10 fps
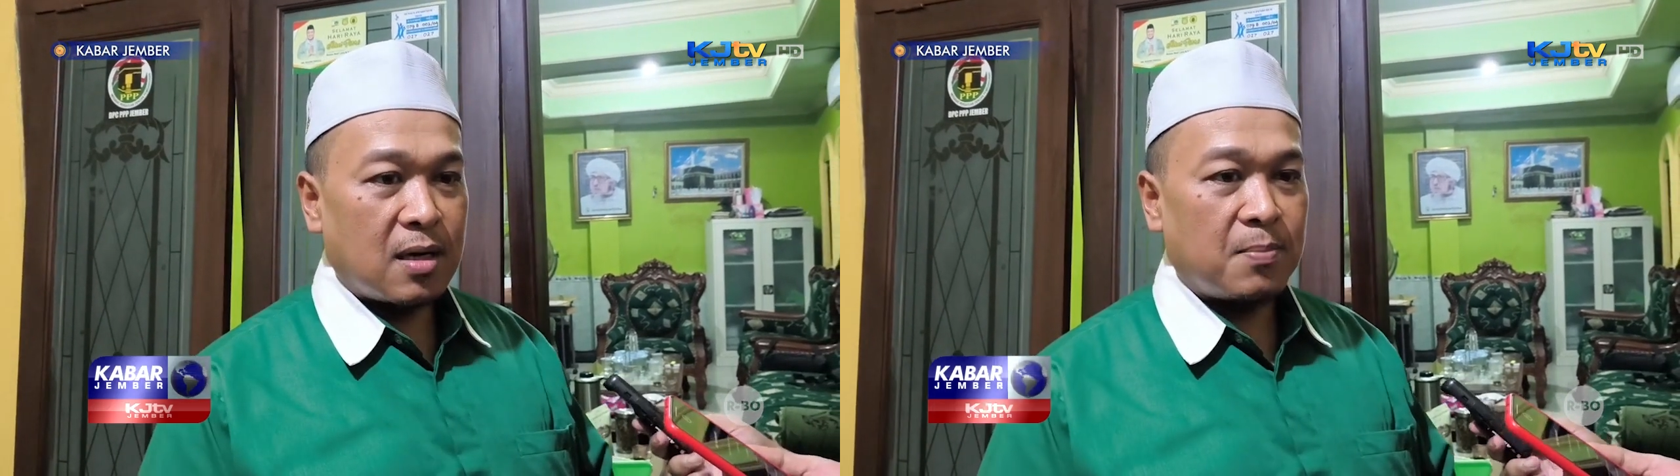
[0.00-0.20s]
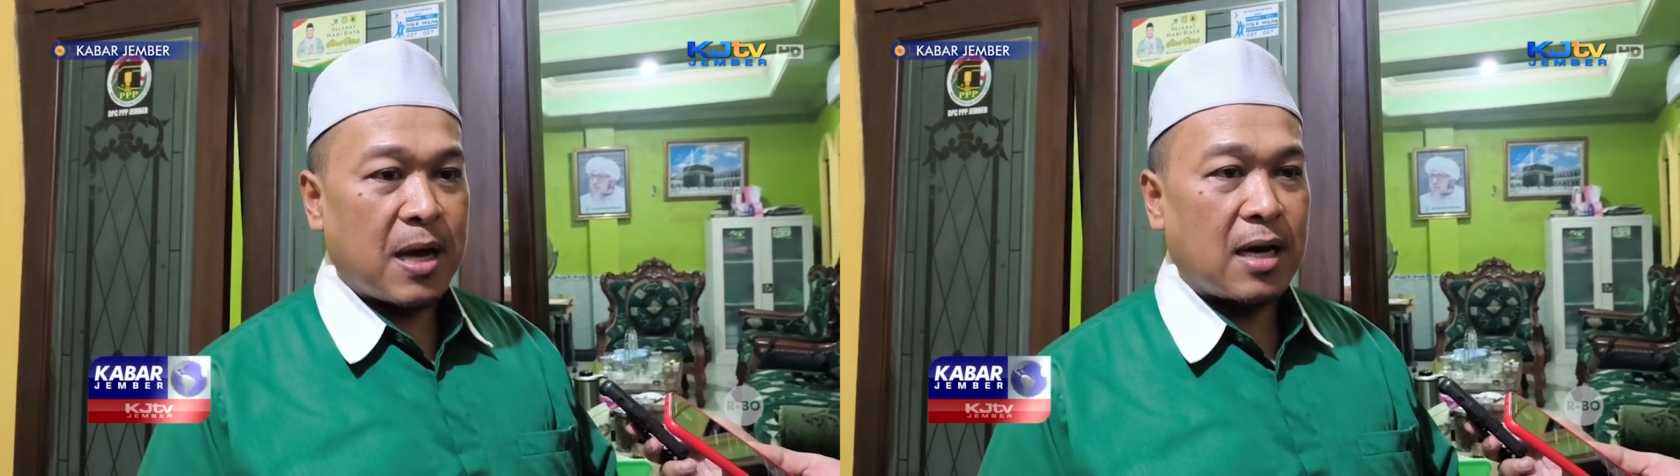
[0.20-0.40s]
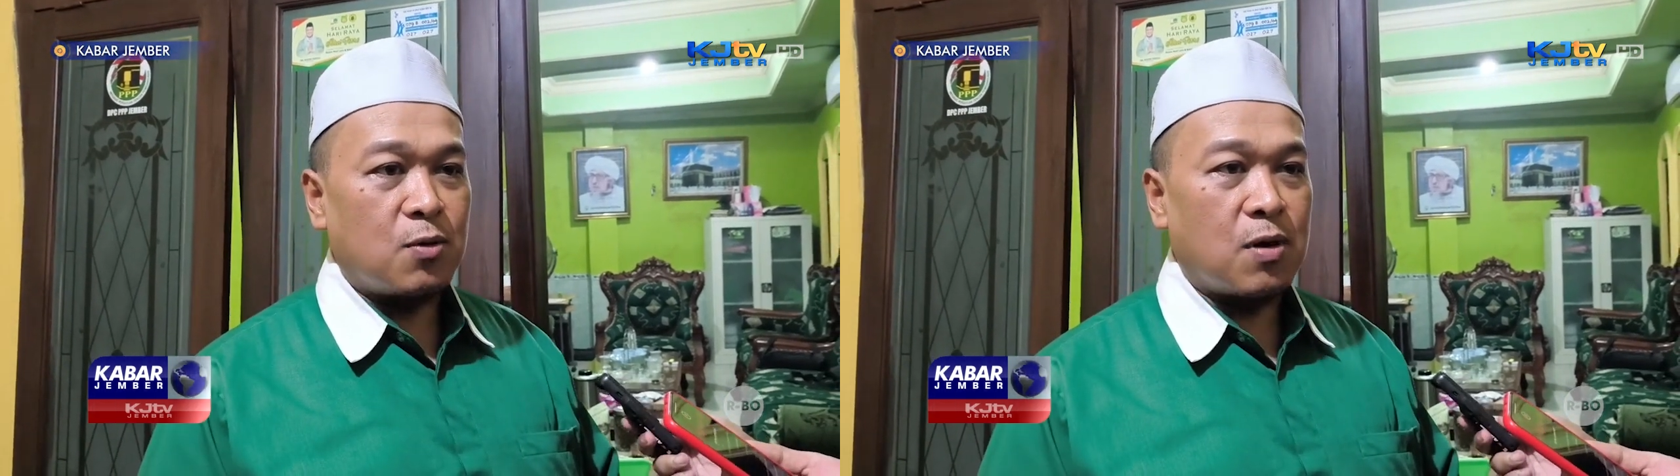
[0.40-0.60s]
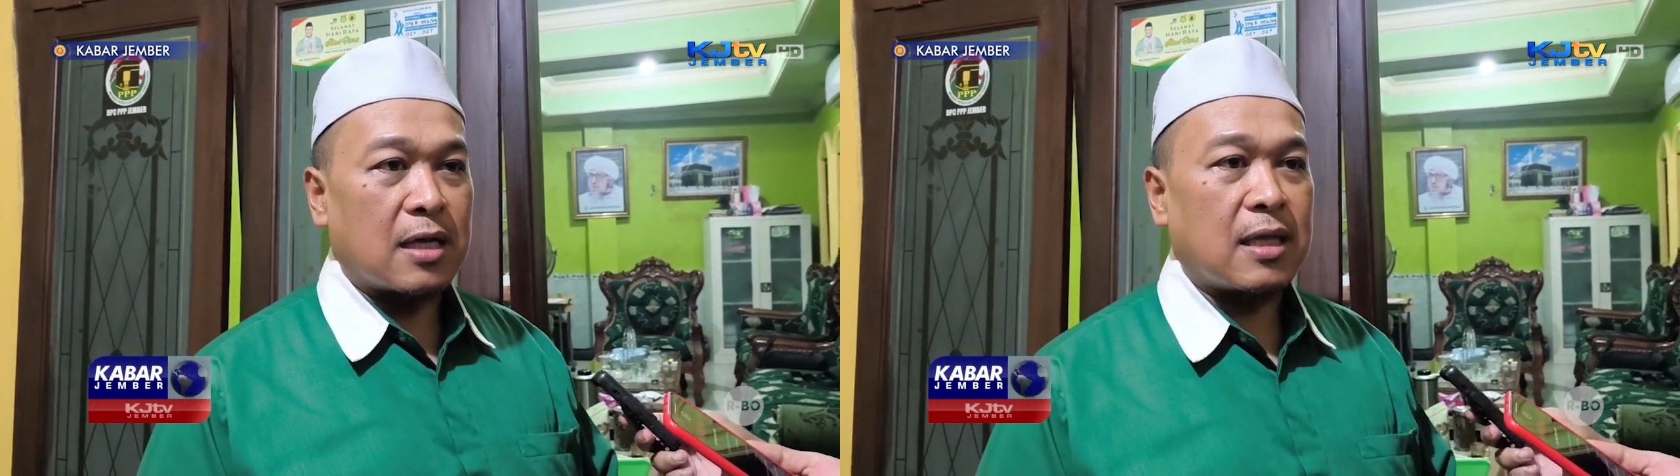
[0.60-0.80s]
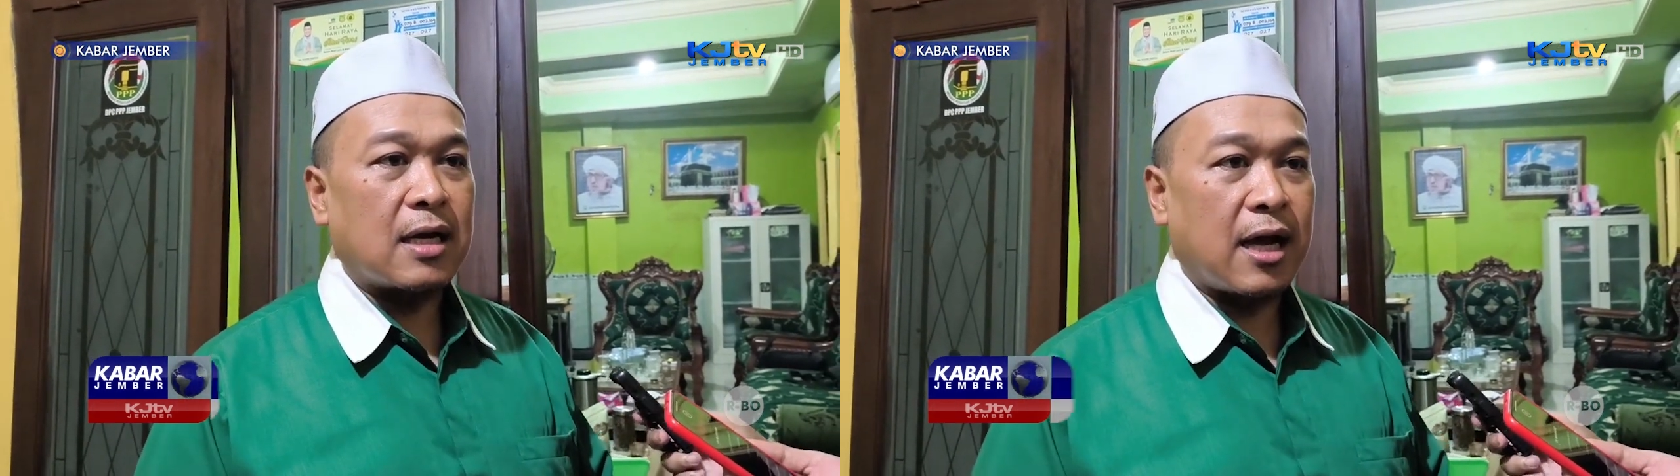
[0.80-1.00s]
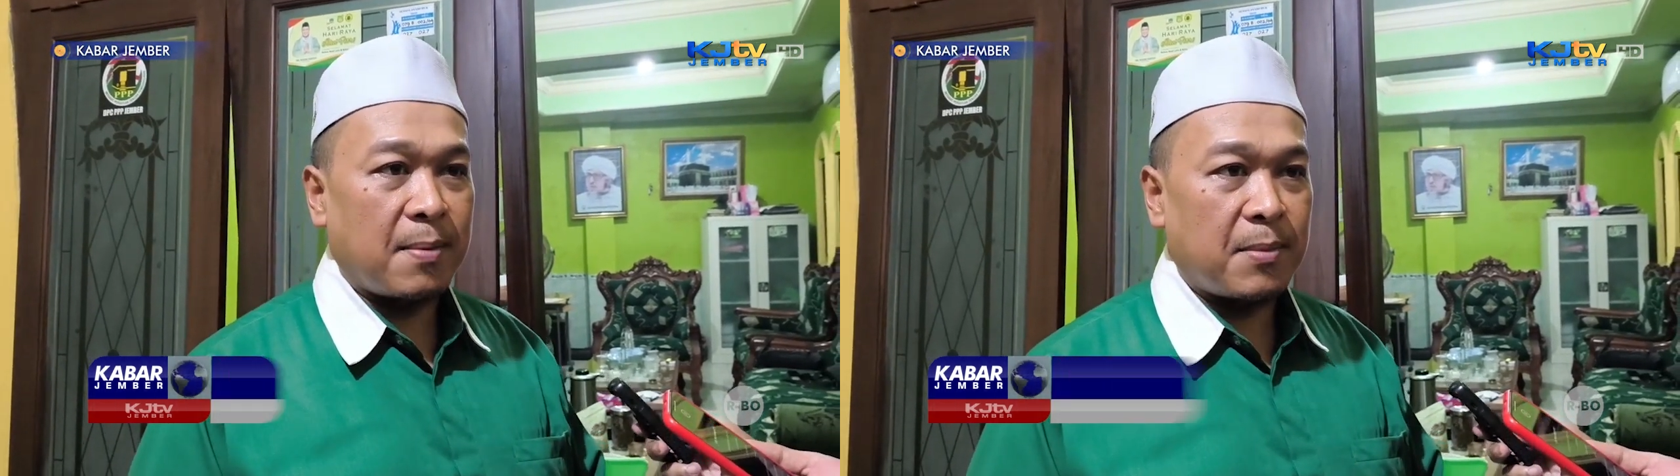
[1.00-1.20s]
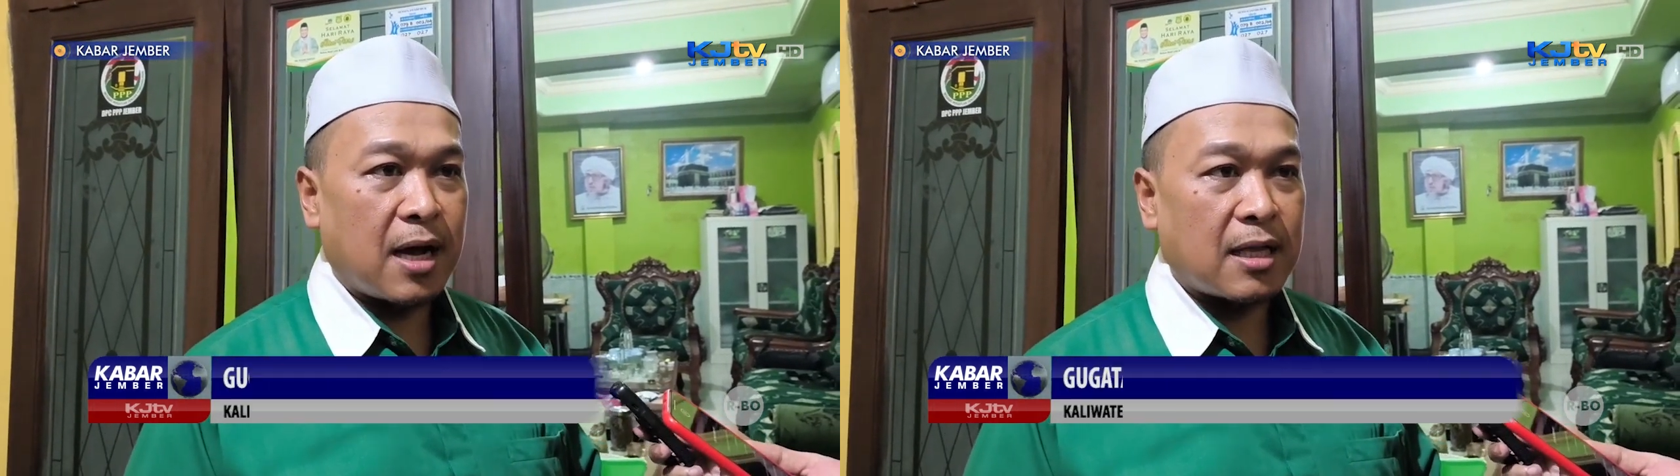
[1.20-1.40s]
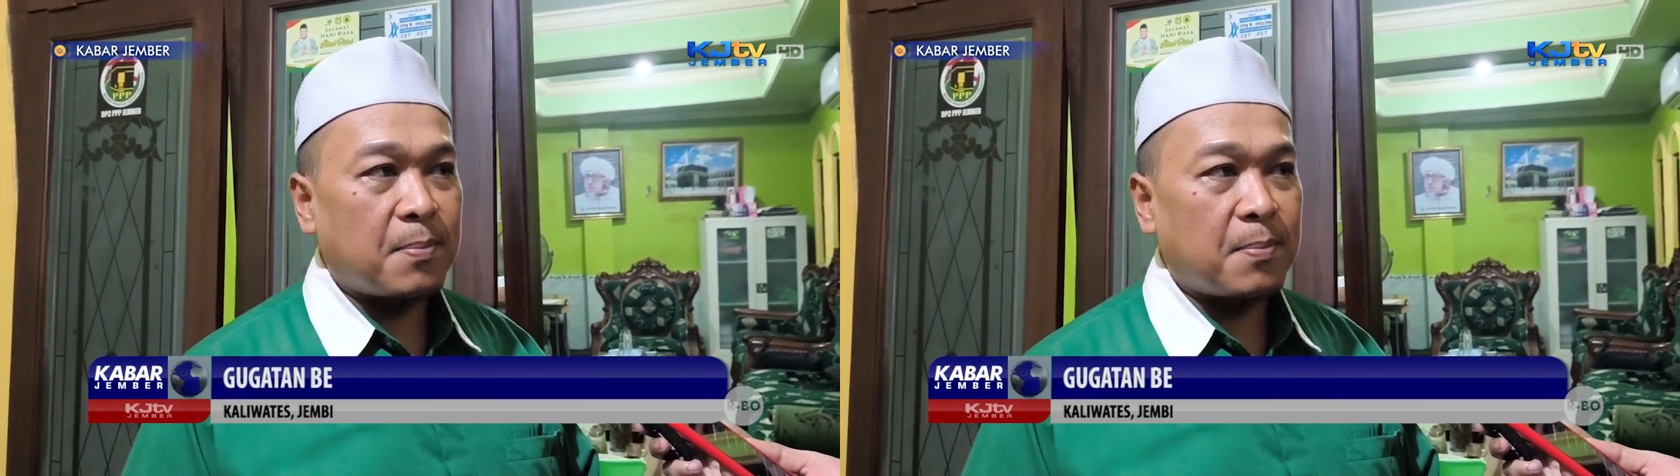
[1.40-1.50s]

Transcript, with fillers: bahan gugatan ke MK.